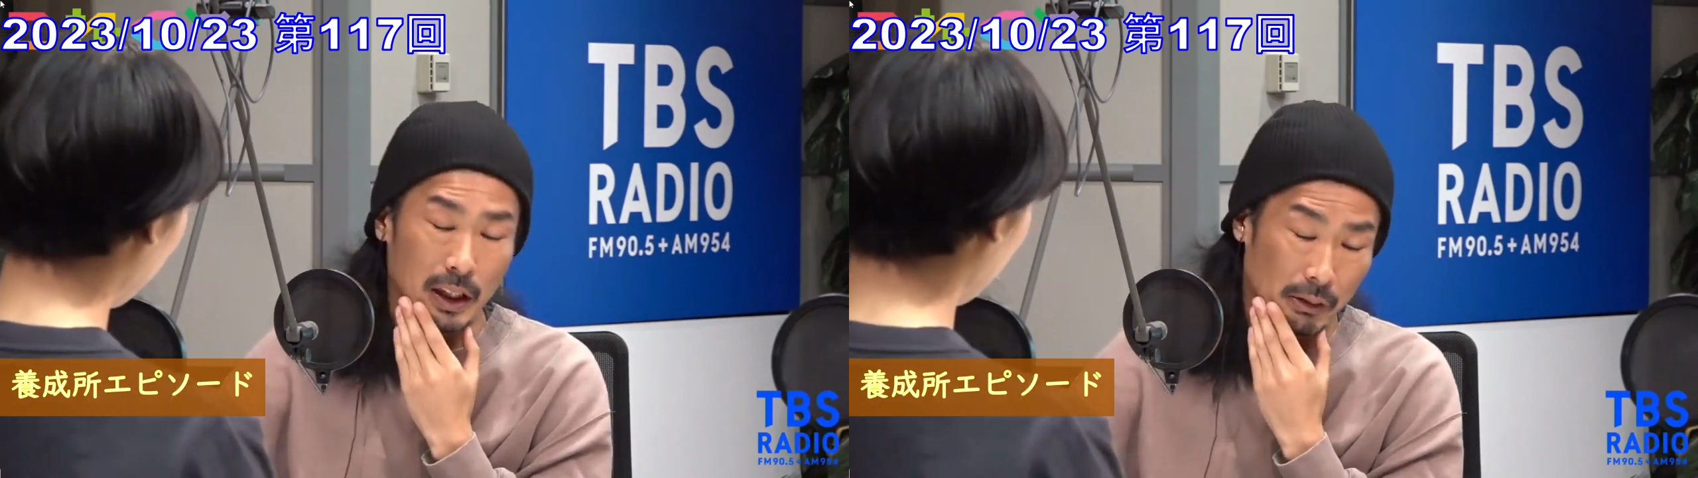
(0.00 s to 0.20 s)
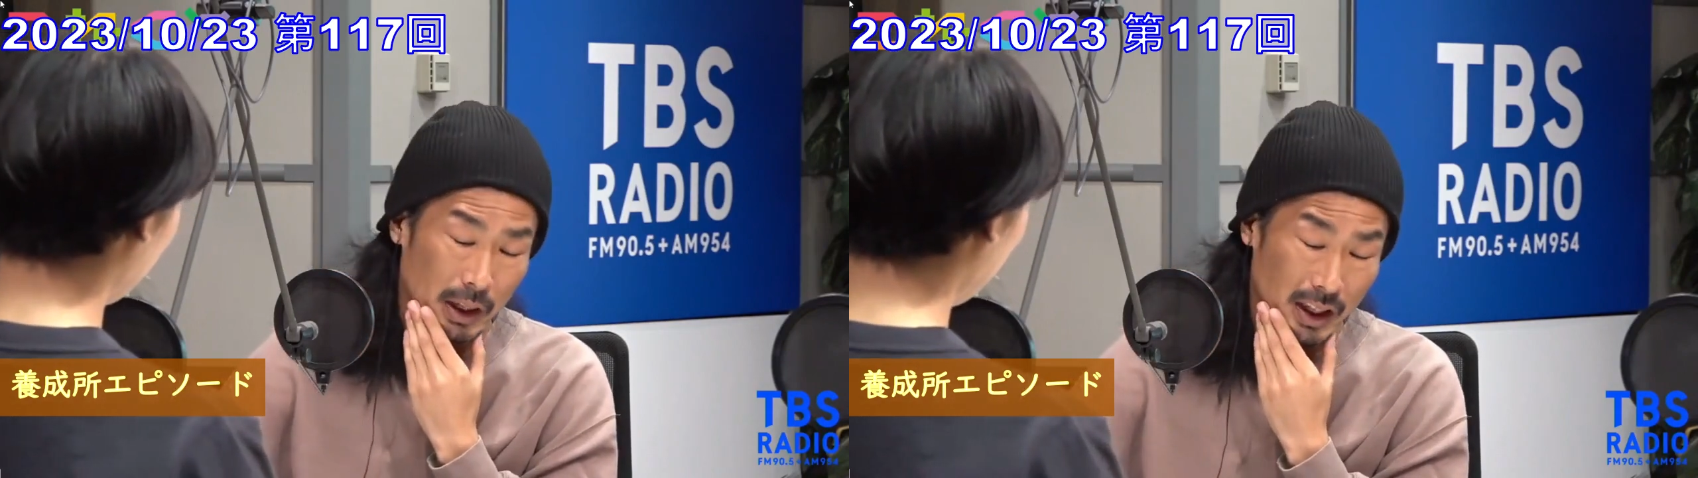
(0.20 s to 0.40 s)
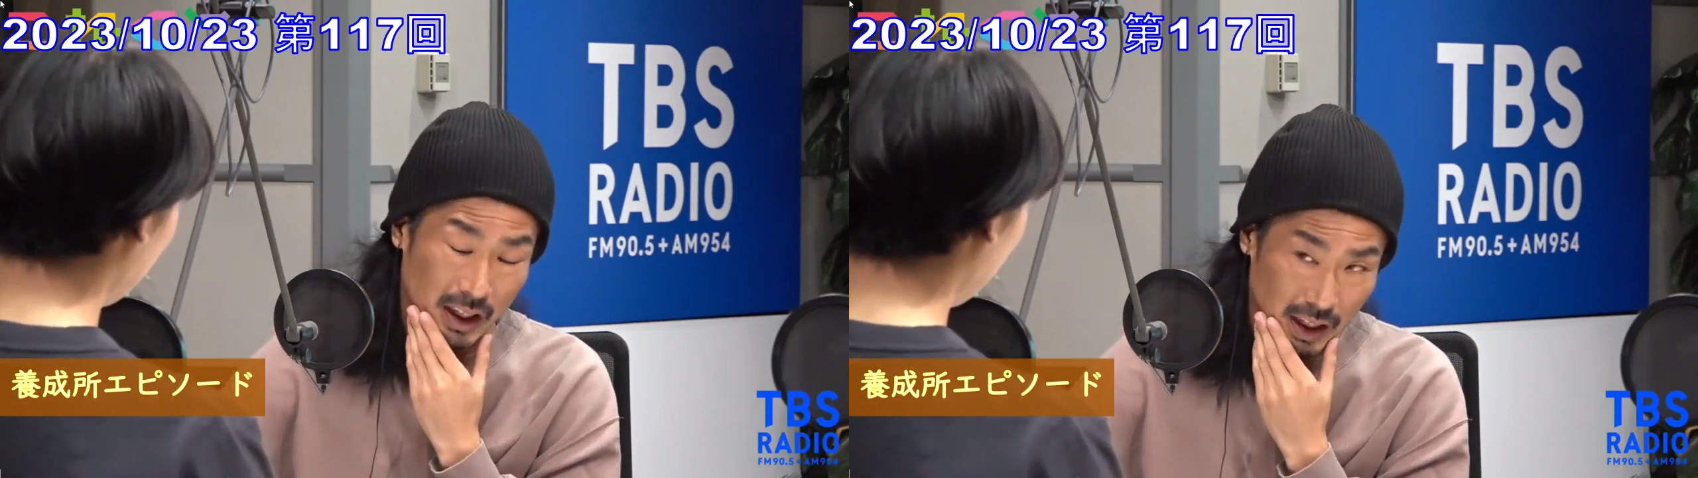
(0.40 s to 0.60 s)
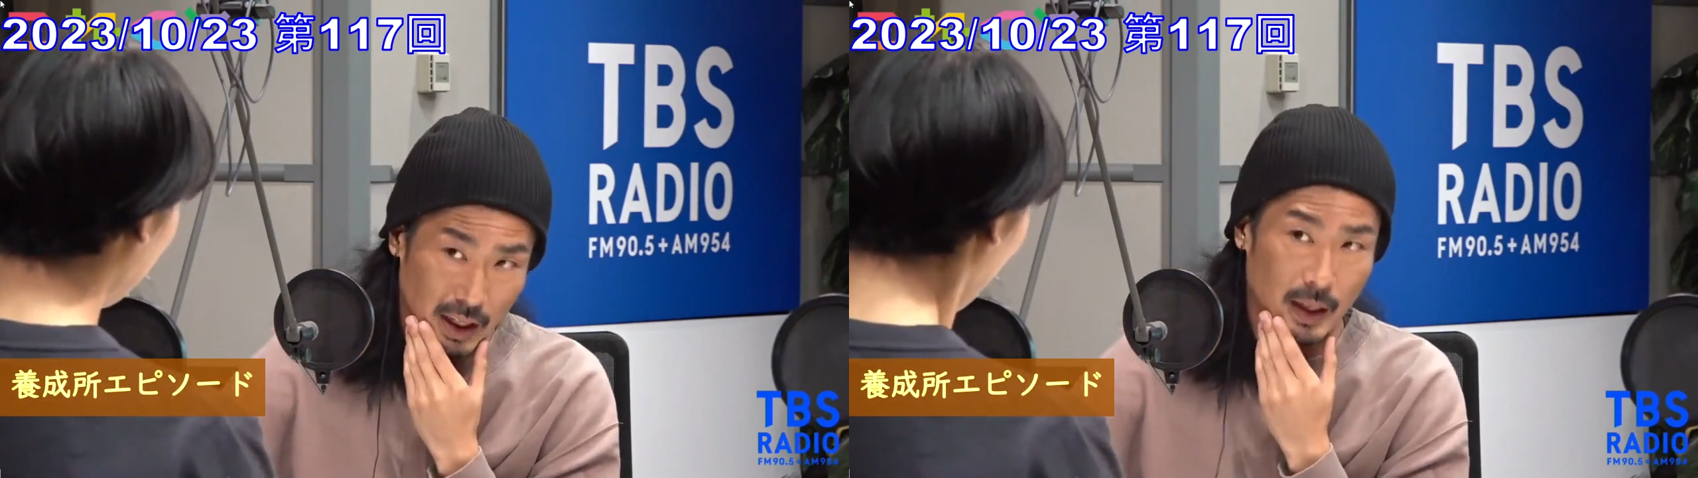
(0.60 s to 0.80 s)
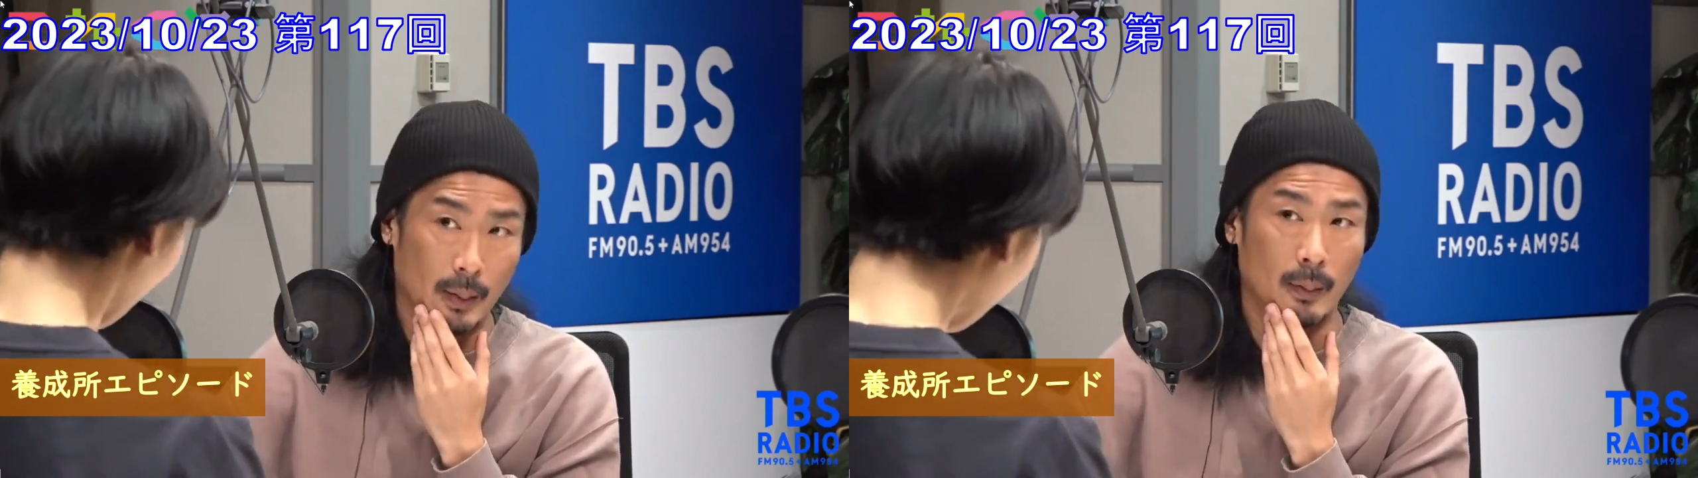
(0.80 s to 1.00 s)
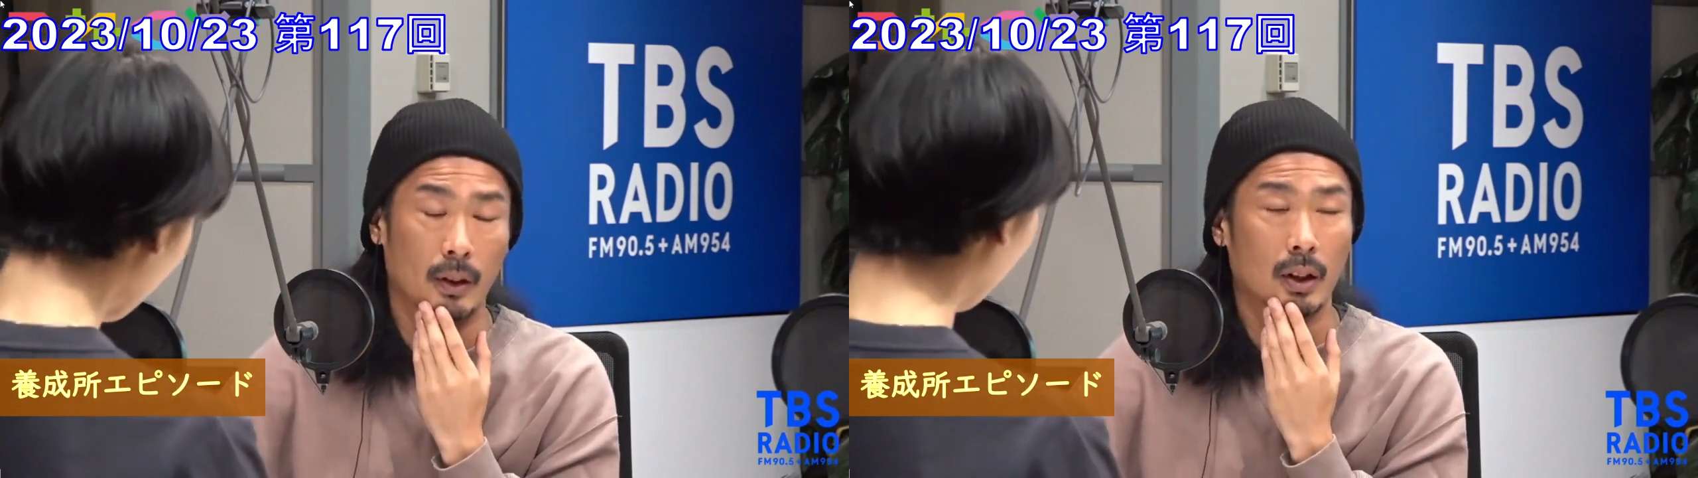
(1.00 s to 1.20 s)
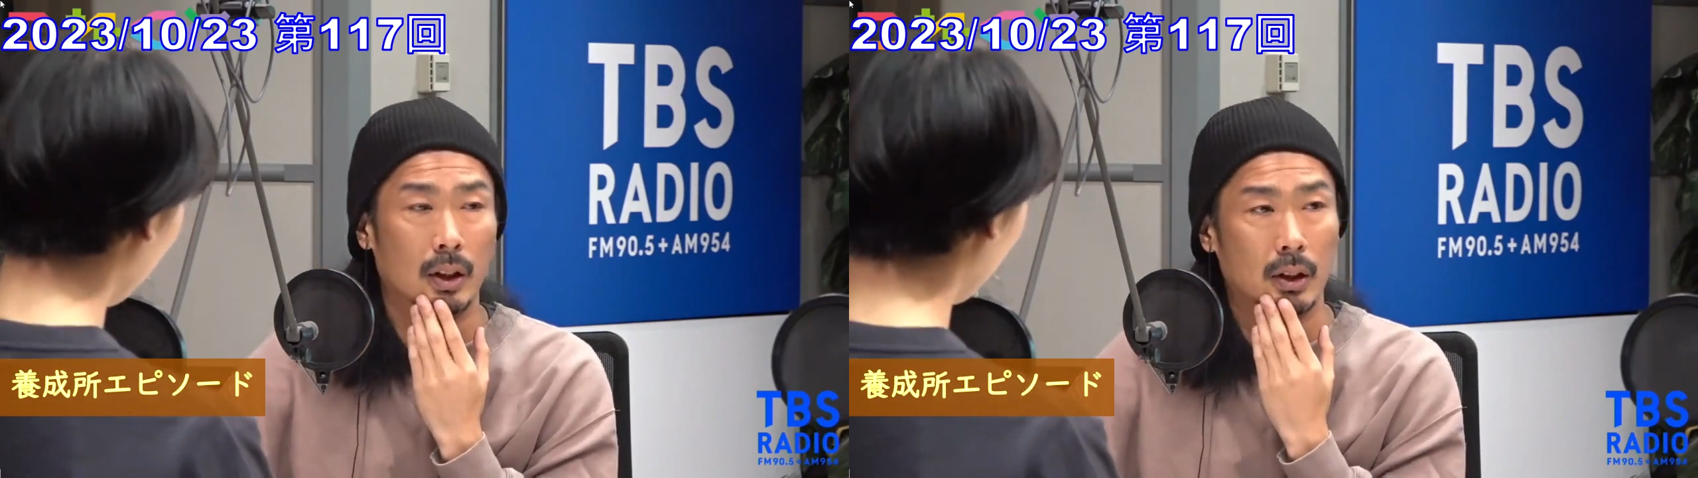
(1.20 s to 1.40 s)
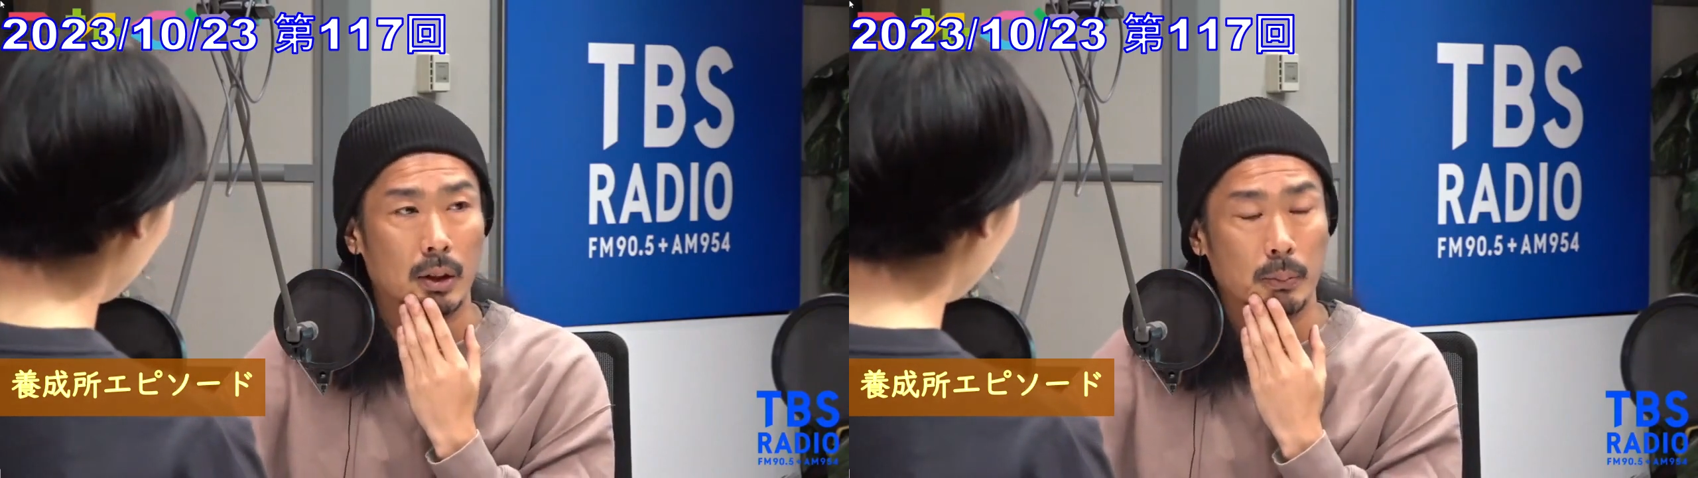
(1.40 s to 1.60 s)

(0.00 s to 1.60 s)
いって言われてて、